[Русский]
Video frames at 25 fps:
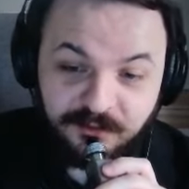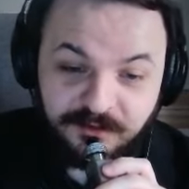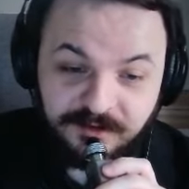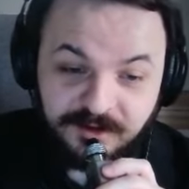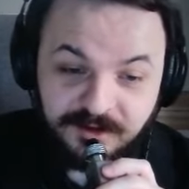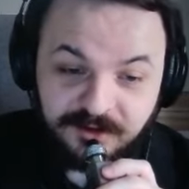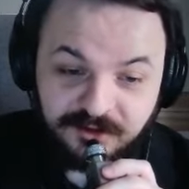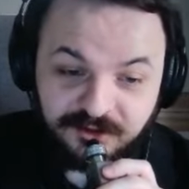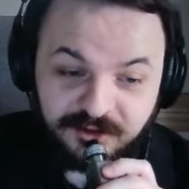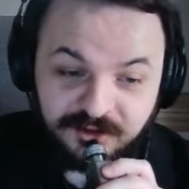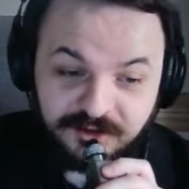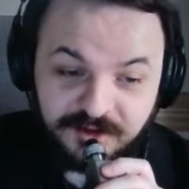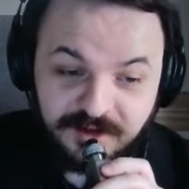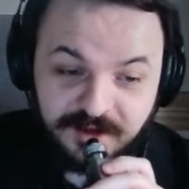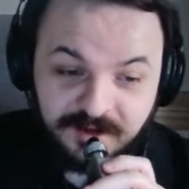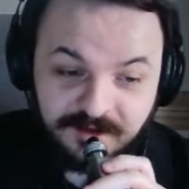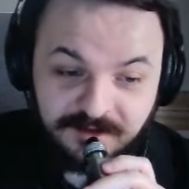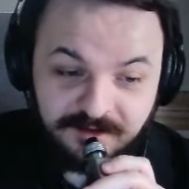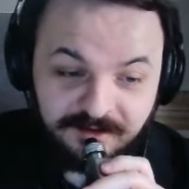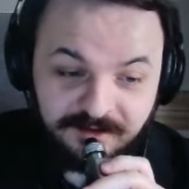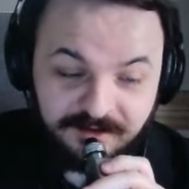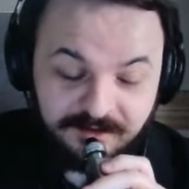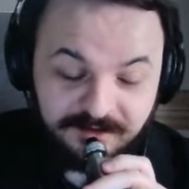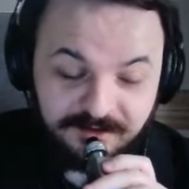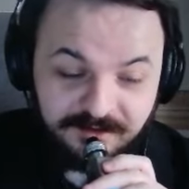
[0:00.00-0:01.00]
так же как
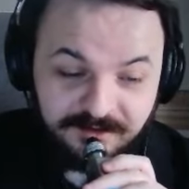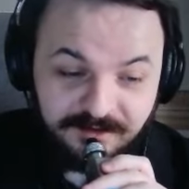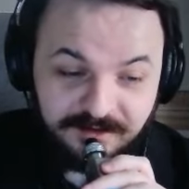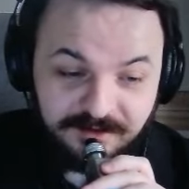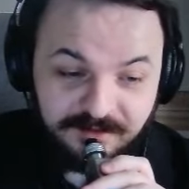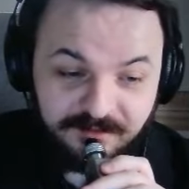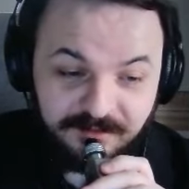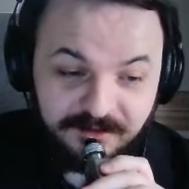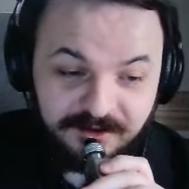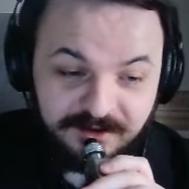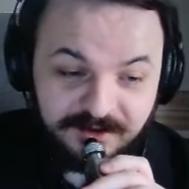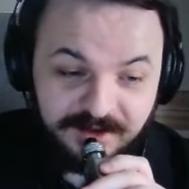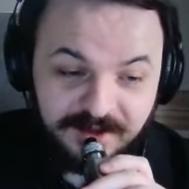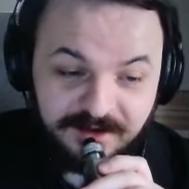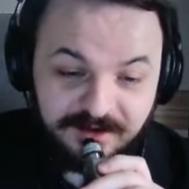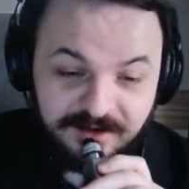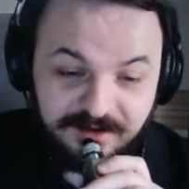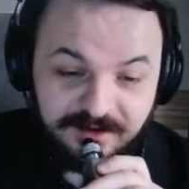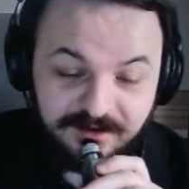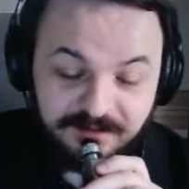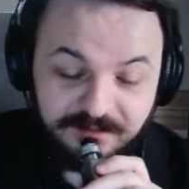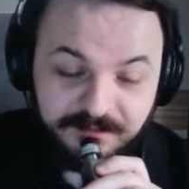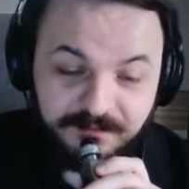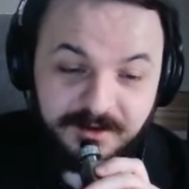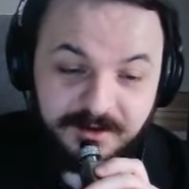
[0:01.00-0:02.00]
и на
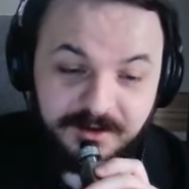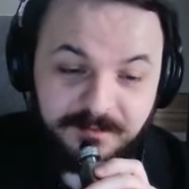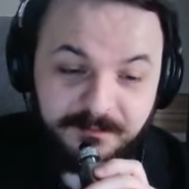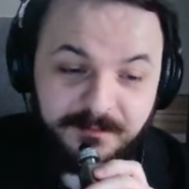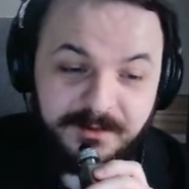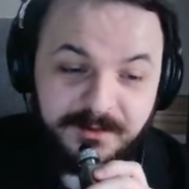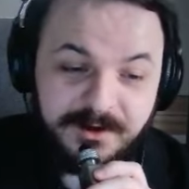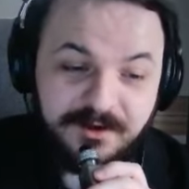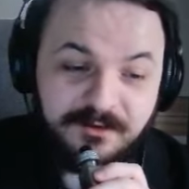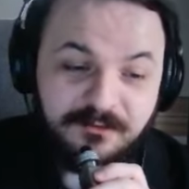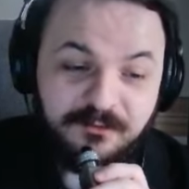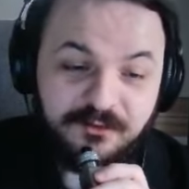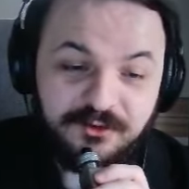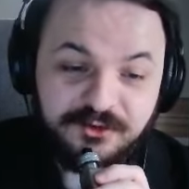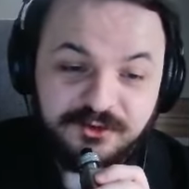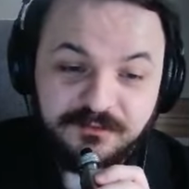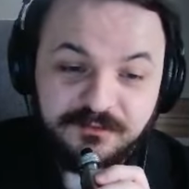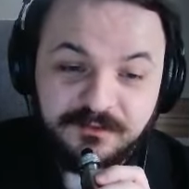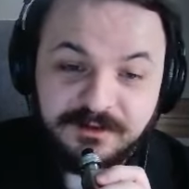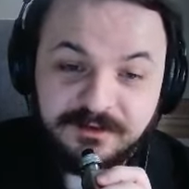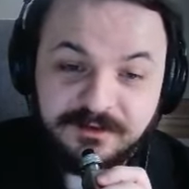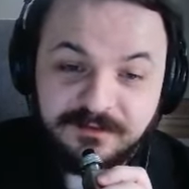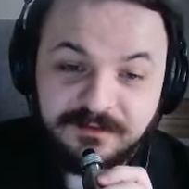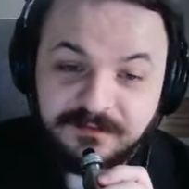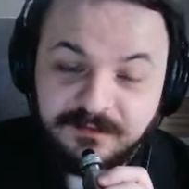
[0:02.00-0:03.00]
комментарии по
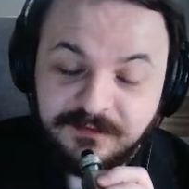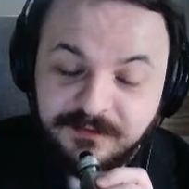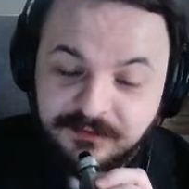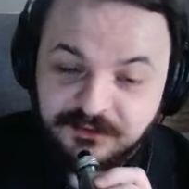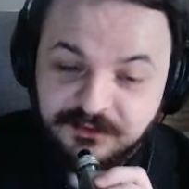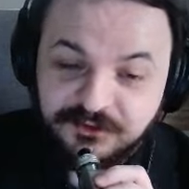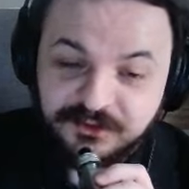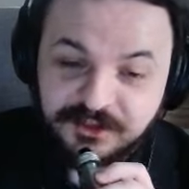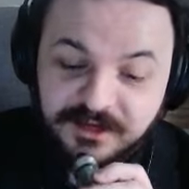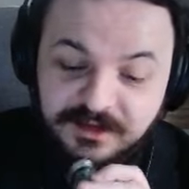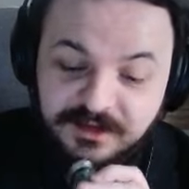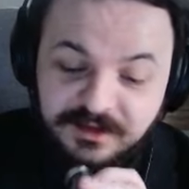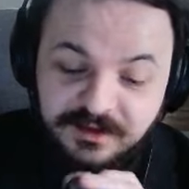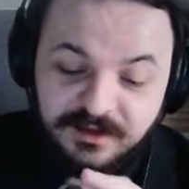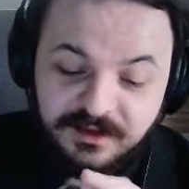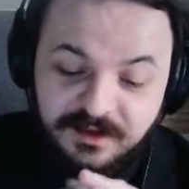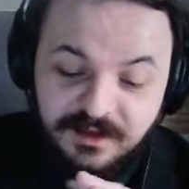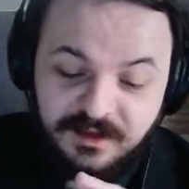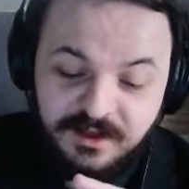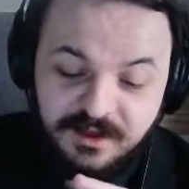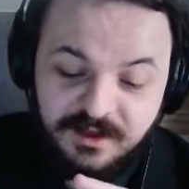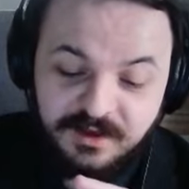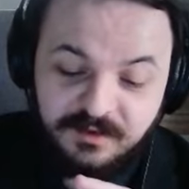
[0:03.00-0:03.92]
похожего содержания